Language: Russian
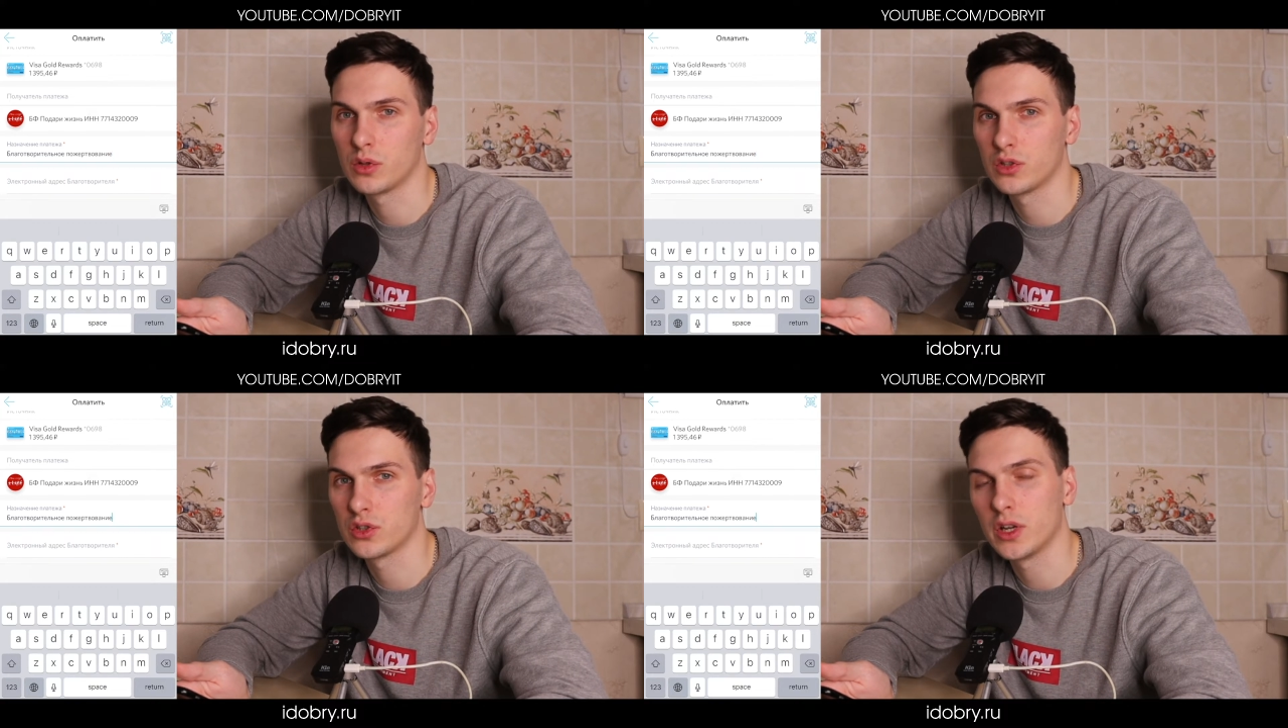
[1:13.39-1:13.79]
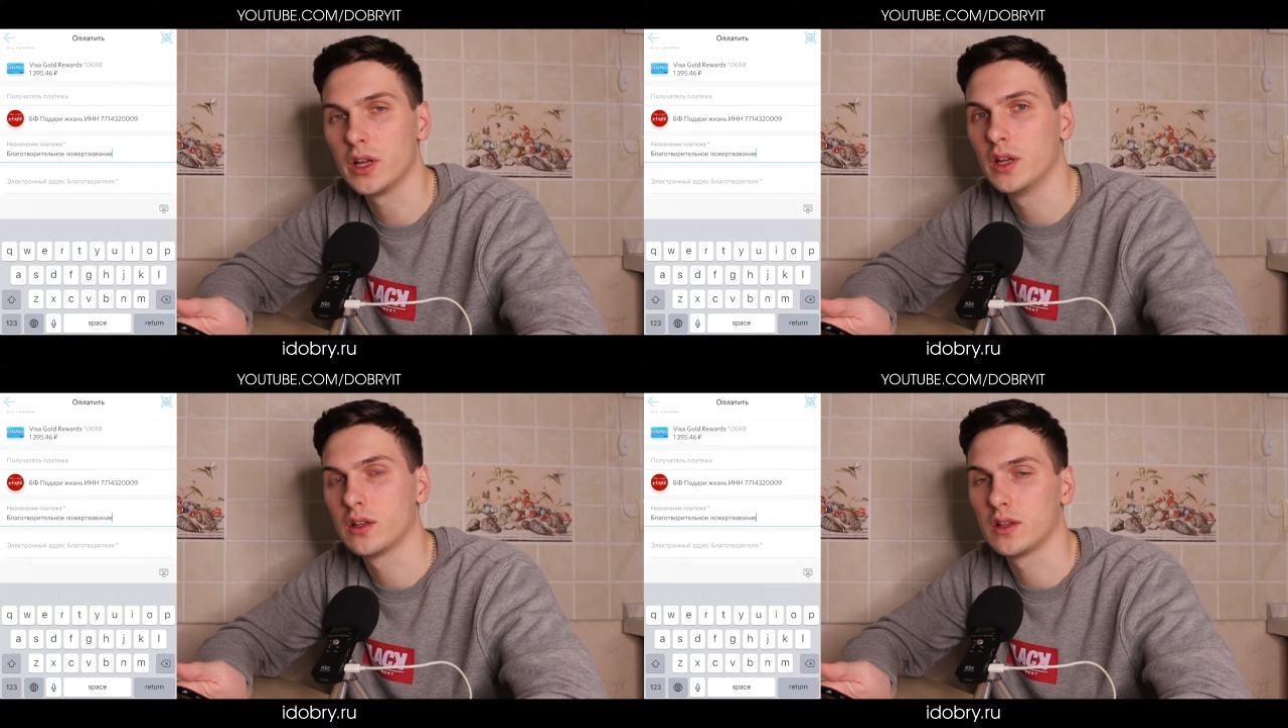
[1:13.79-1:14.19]

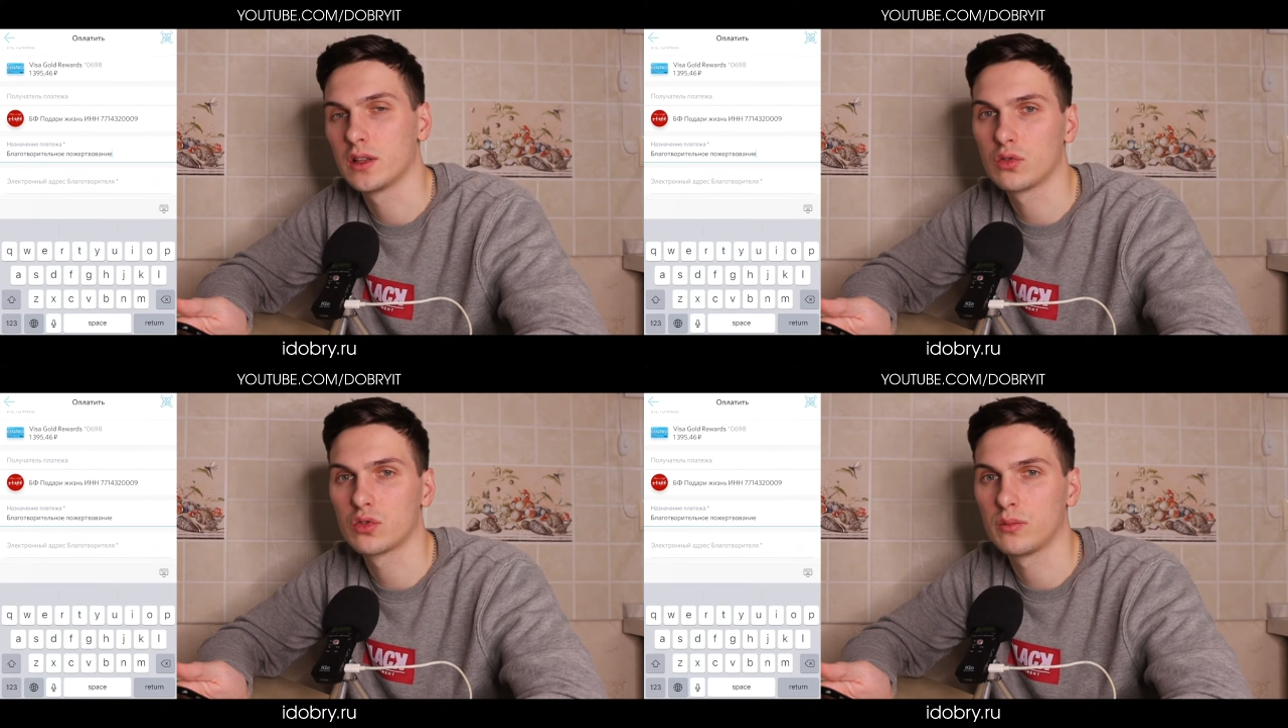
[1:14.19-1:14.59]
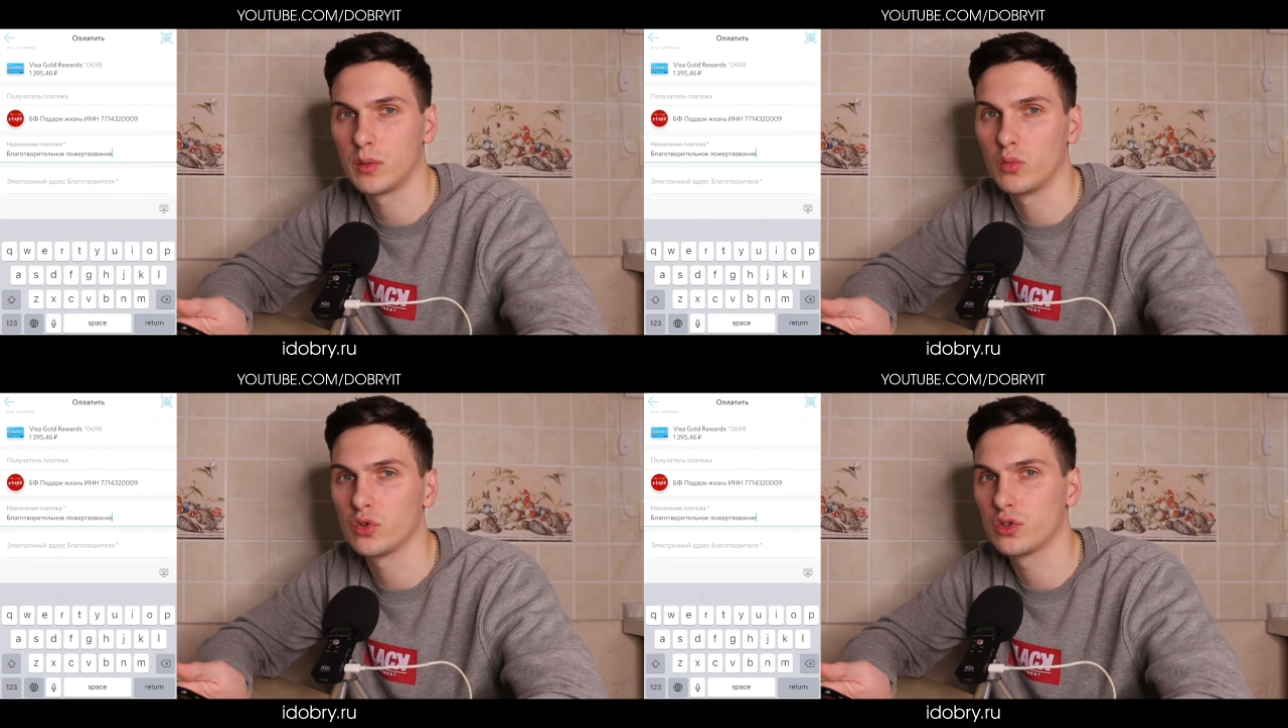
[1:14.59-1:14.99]
платежа для того, чтобы
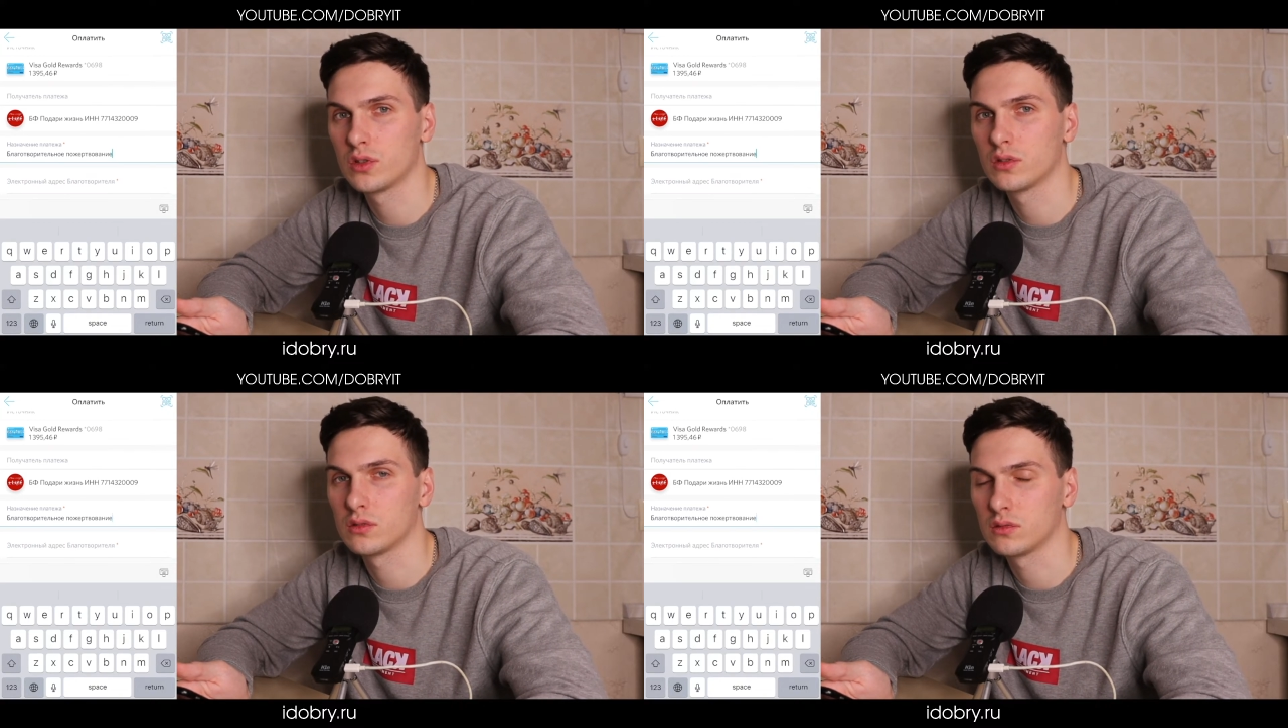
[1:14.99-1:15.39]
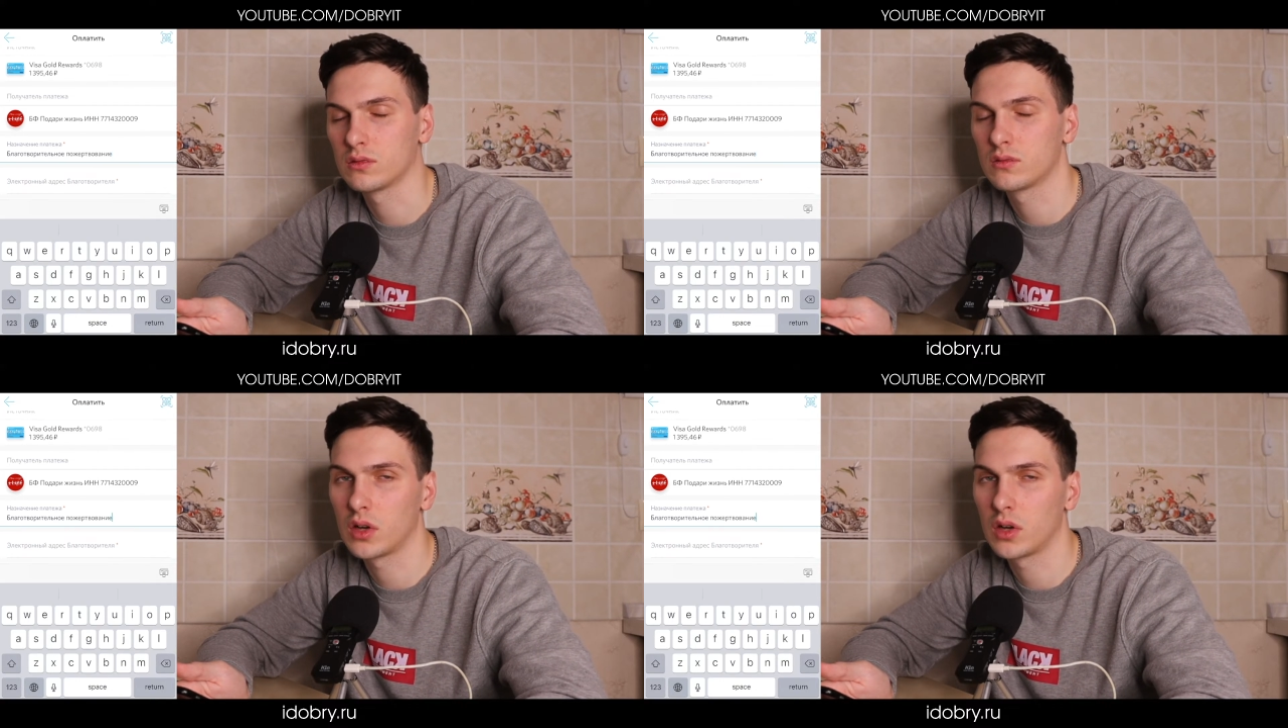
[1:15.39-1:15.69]
помочь э,